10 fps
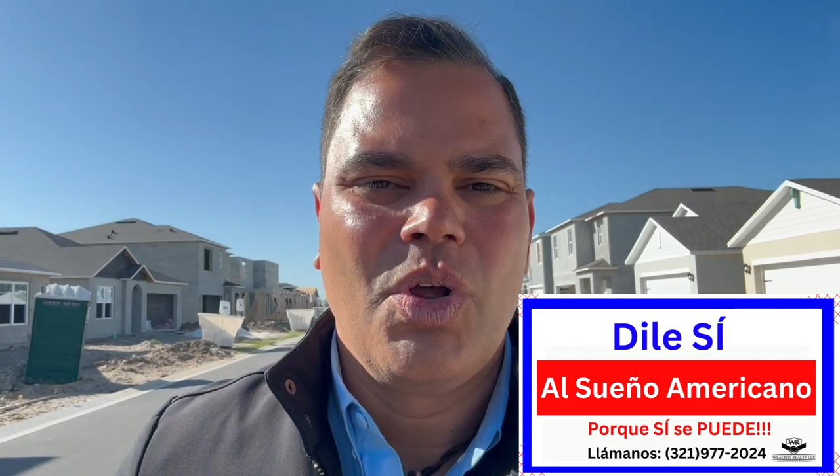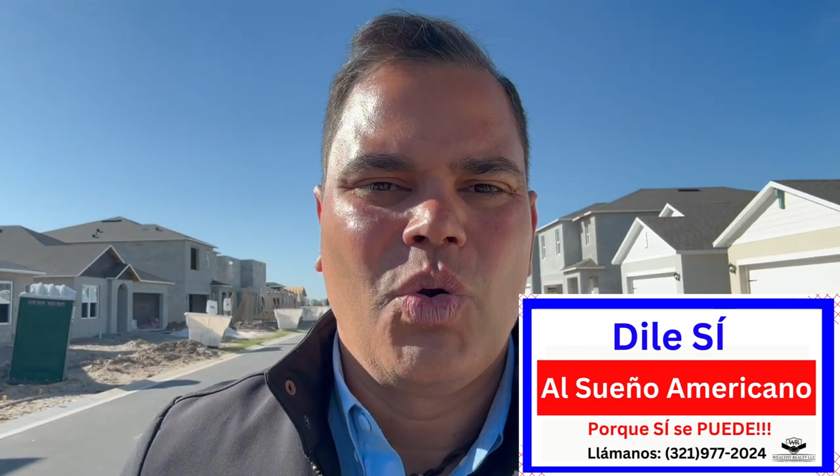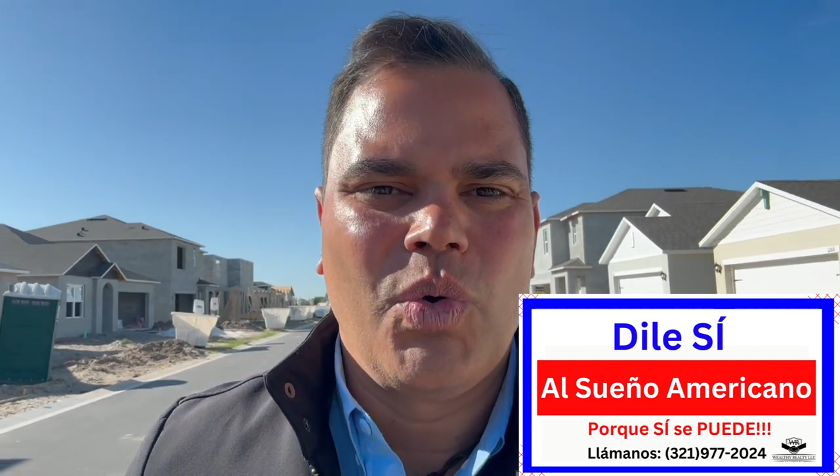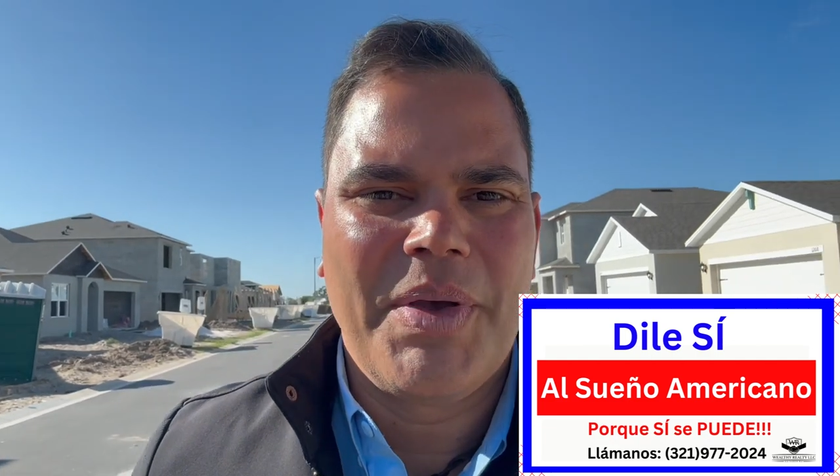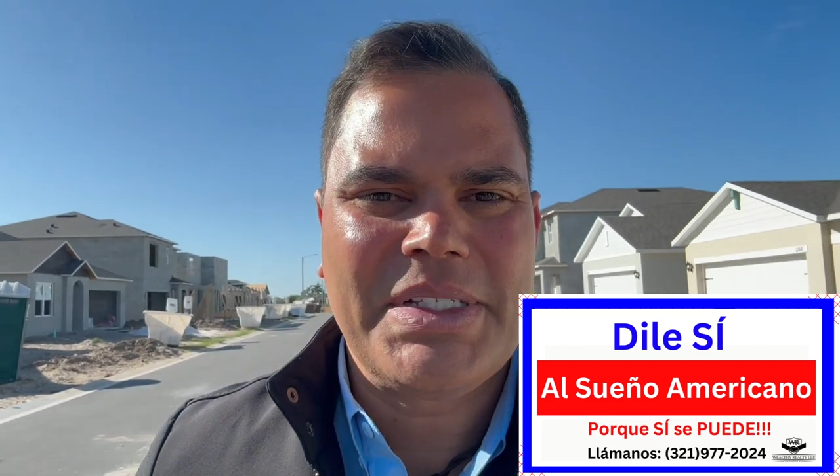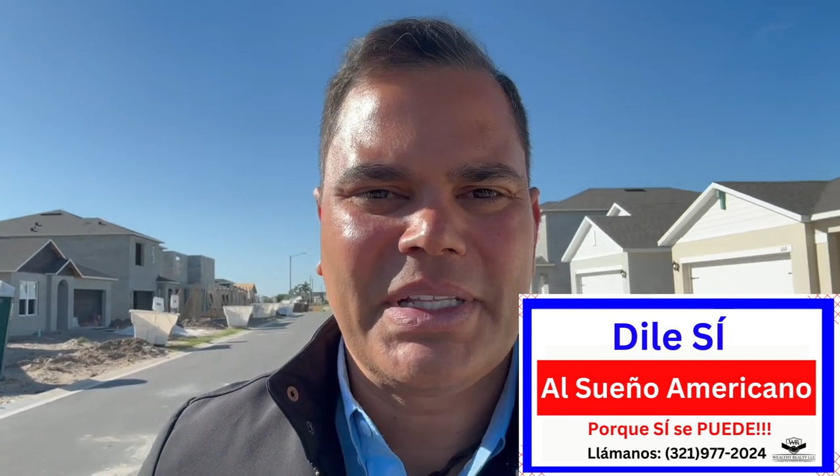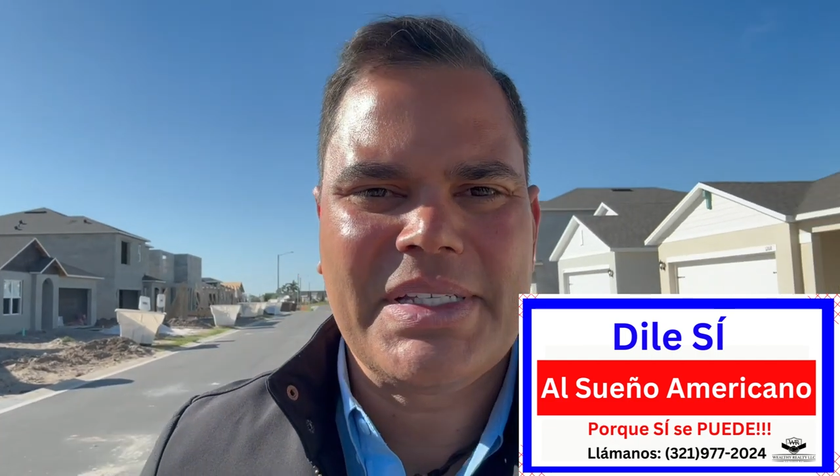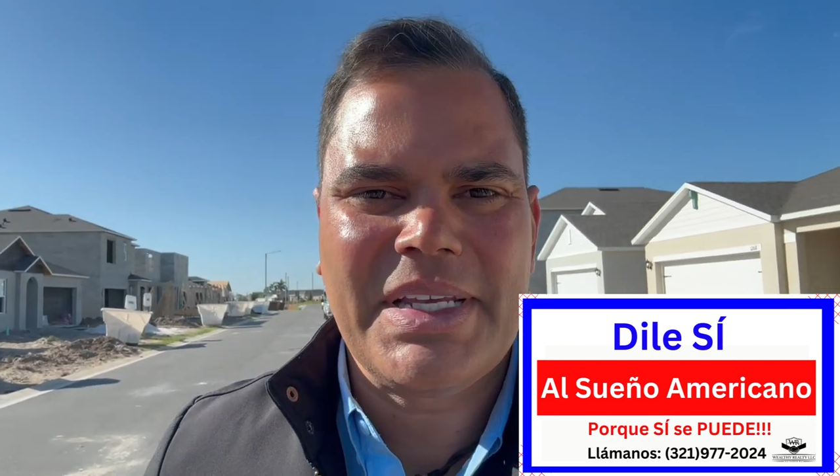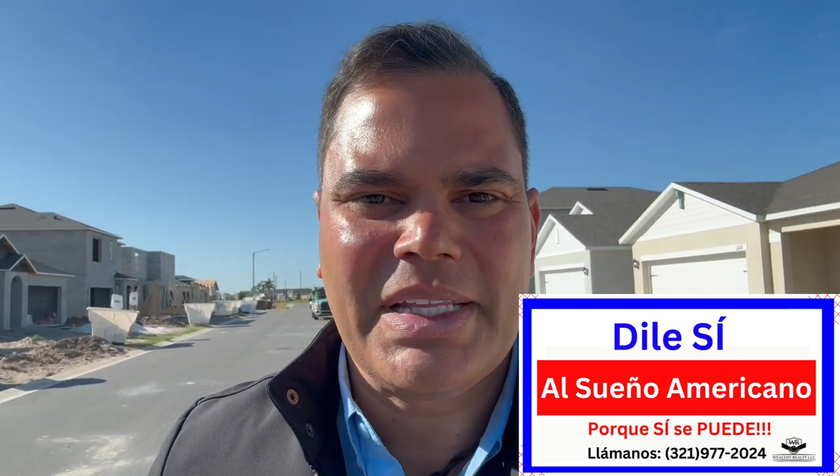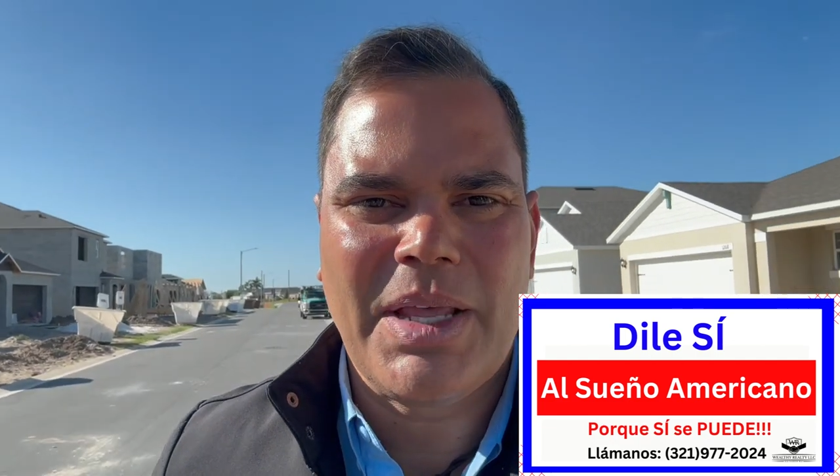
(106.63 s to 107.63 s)

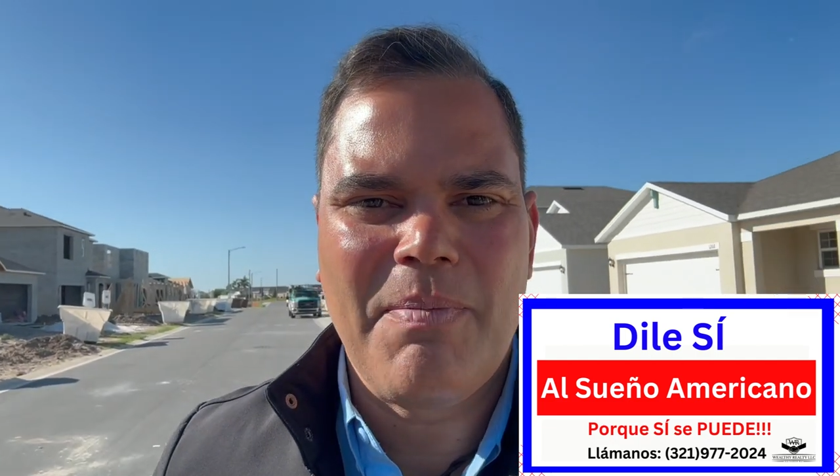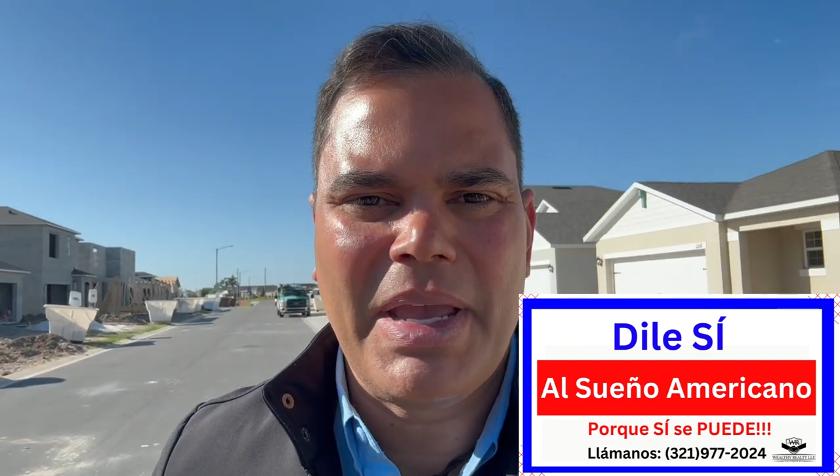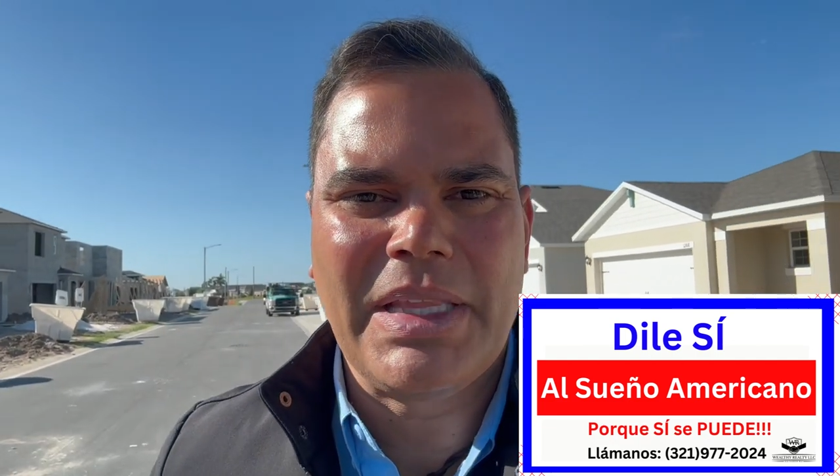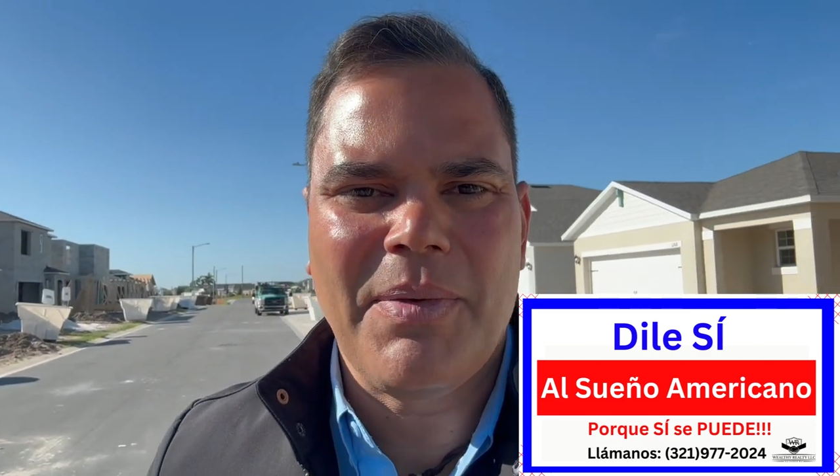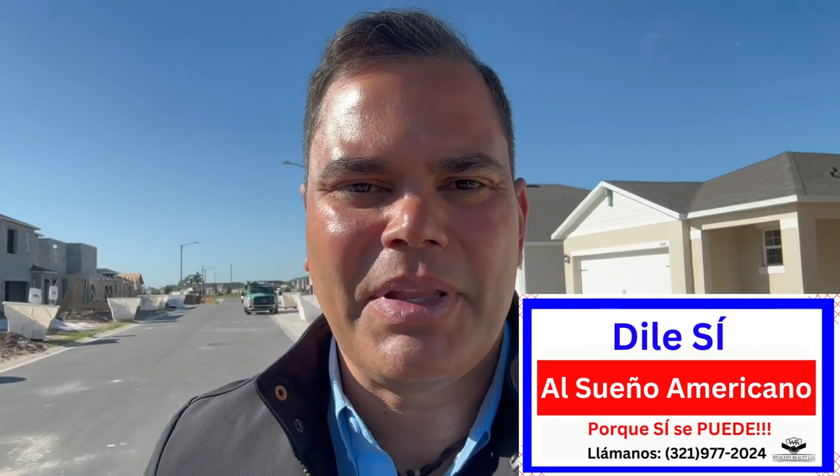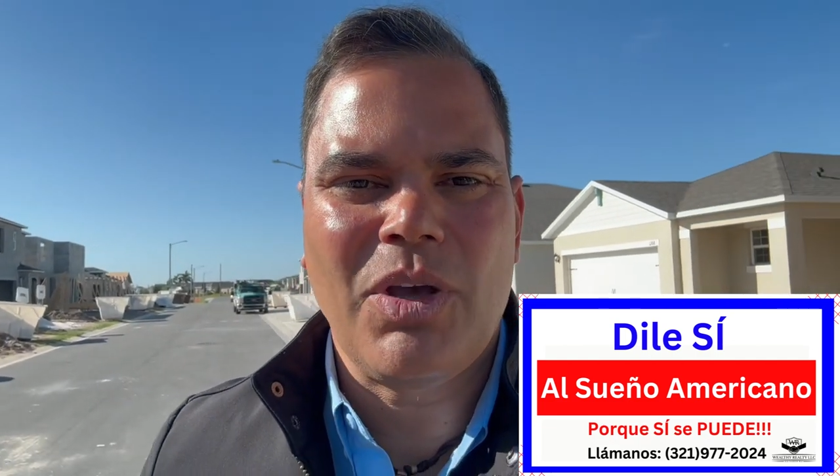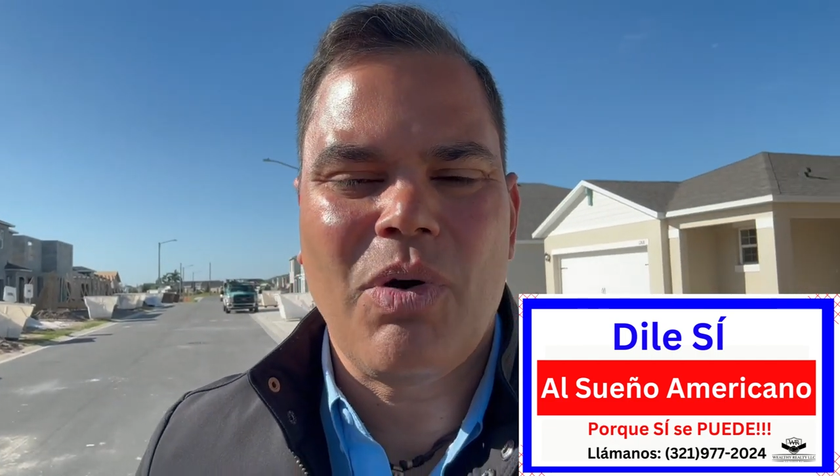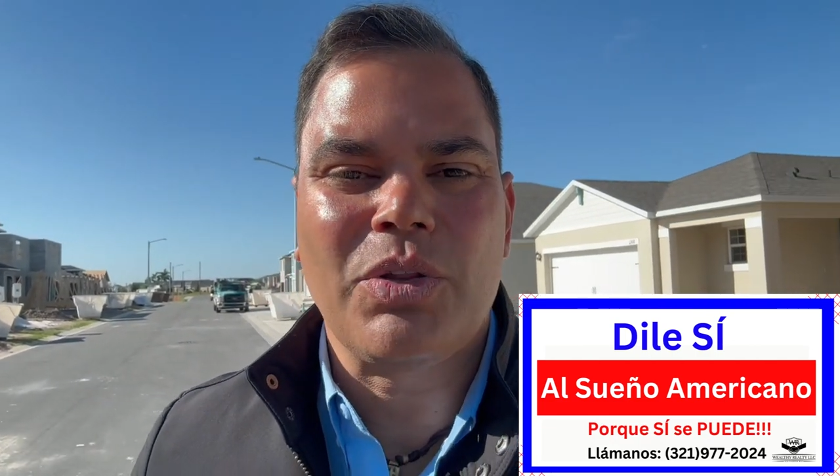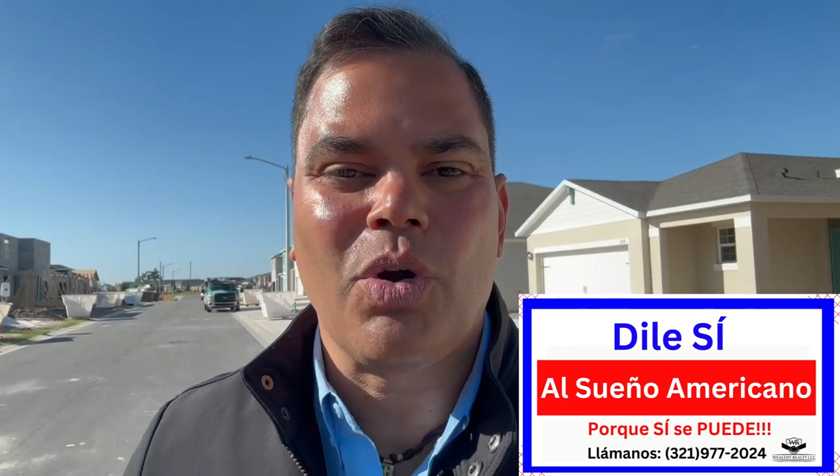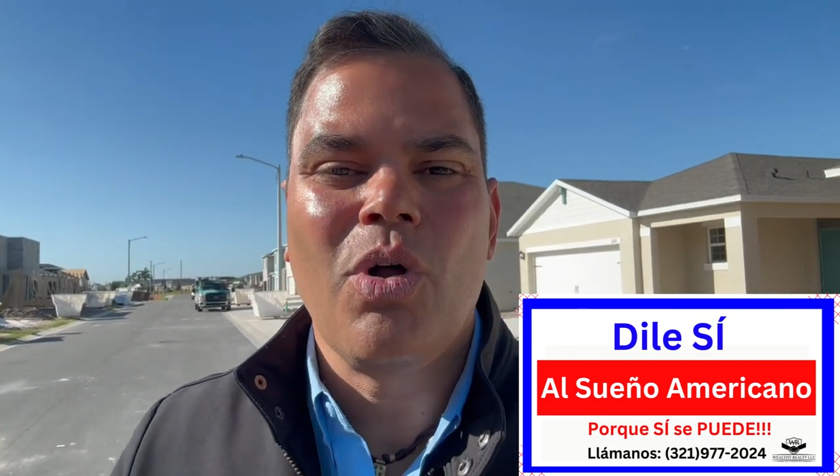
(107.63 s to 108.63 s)

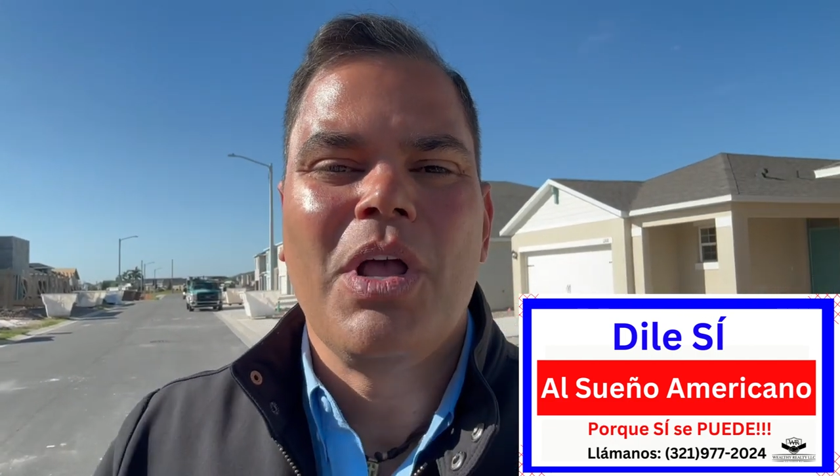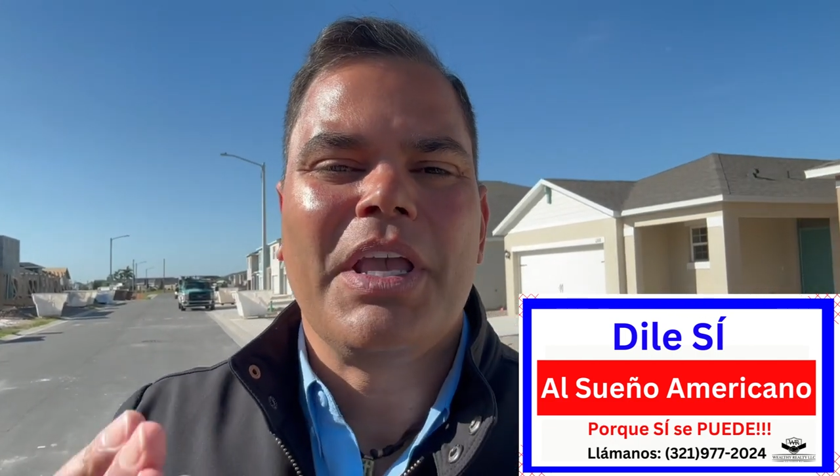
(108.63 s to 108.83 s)
977-2024